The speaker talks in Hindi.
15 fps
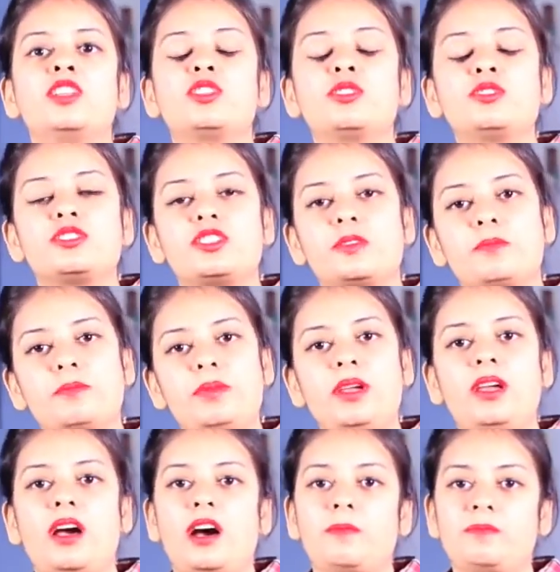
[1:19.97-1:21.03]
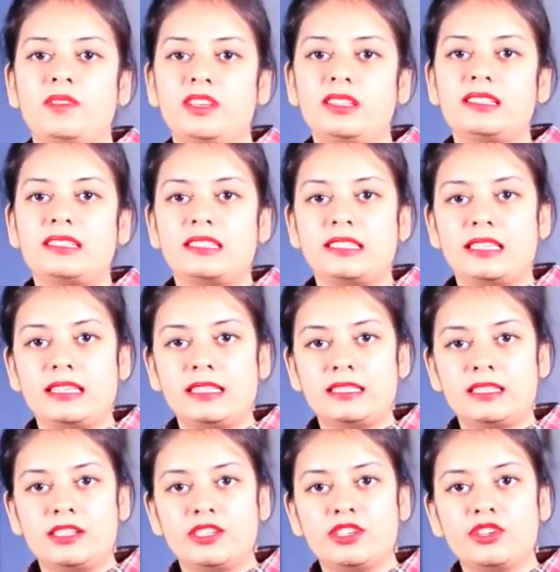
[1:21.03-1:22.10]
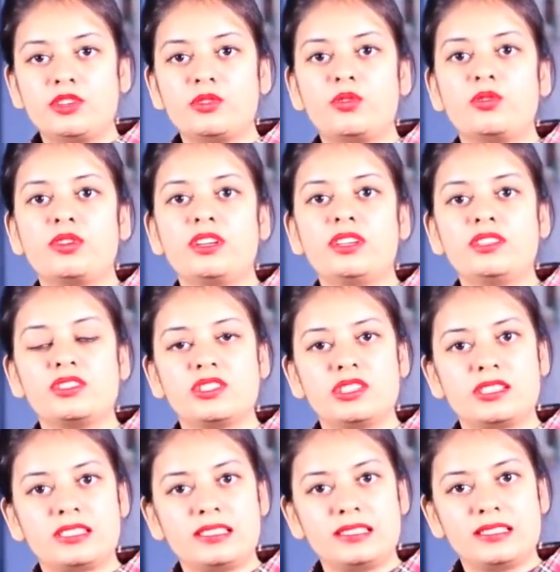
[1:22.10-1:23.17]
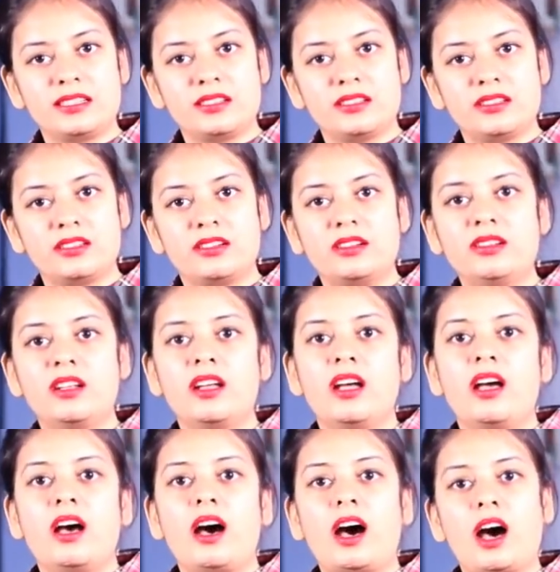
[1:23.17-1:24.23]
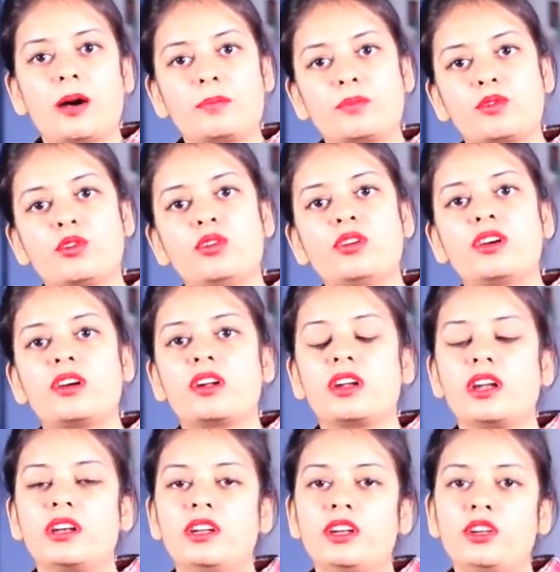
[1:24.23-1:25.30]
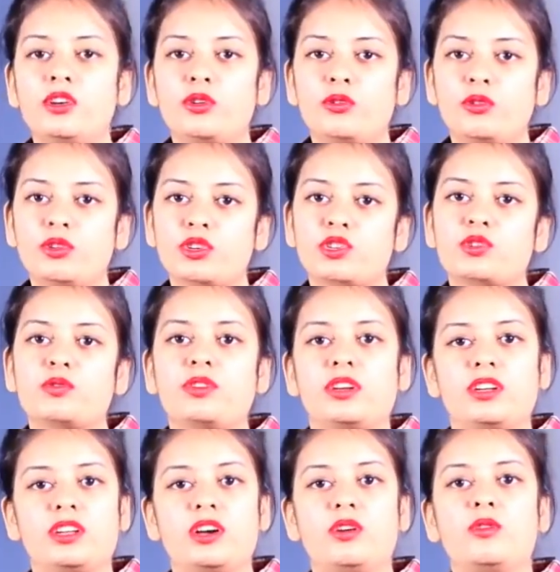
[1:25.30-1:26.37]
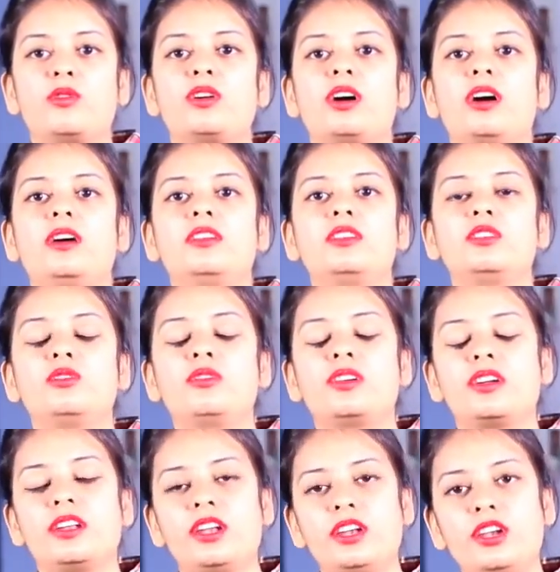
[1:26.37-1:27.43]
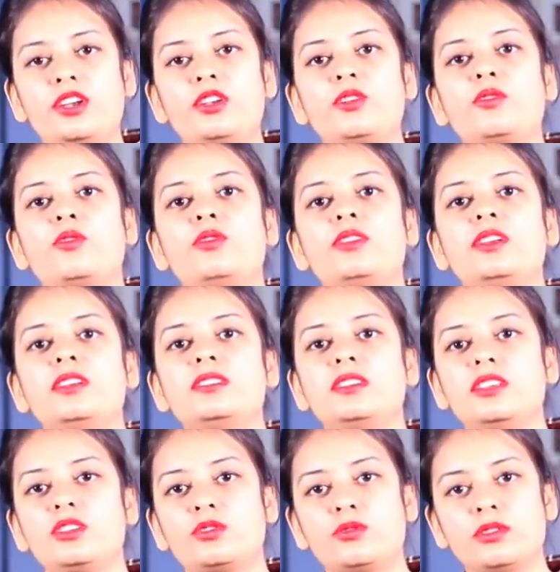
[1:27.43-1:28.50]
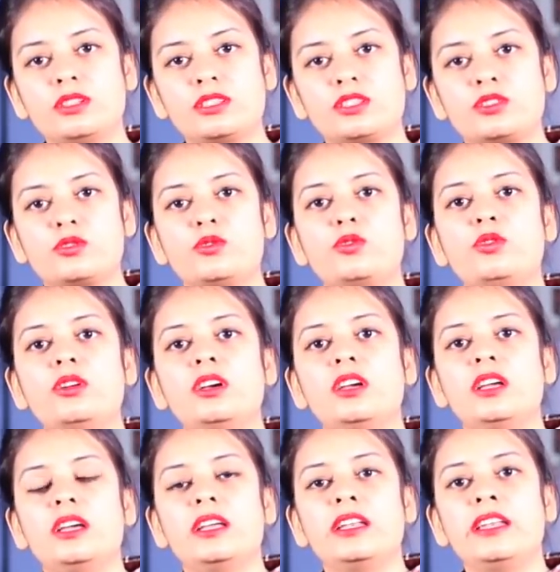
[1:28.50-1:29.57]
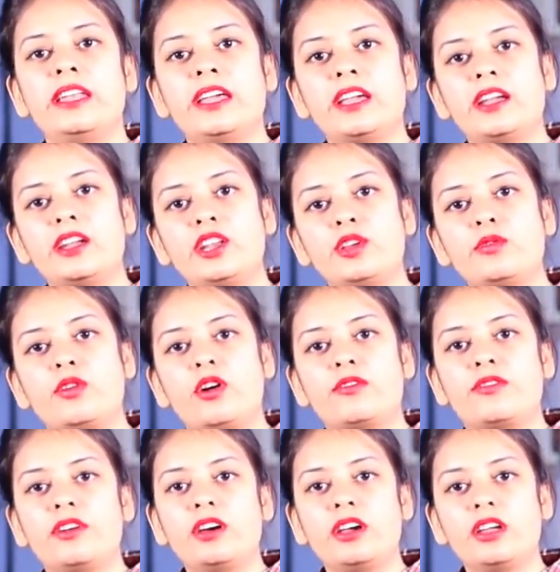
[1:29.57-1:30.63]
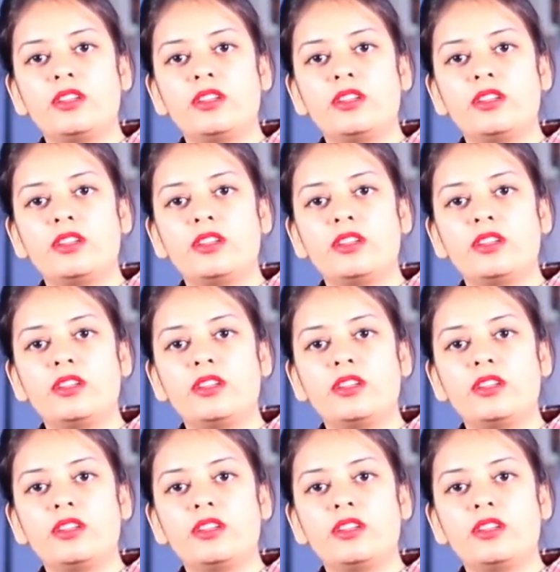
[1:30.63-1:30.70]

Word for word: तो जब भी आपकी सेल्स रिटर्न होगी जीएसटी के अंदर आपको क्रेडिट नोट इशू करना होगा तो क्रेडिट नोट इज इक्वल्स टू नेगेटिव ऑफ अ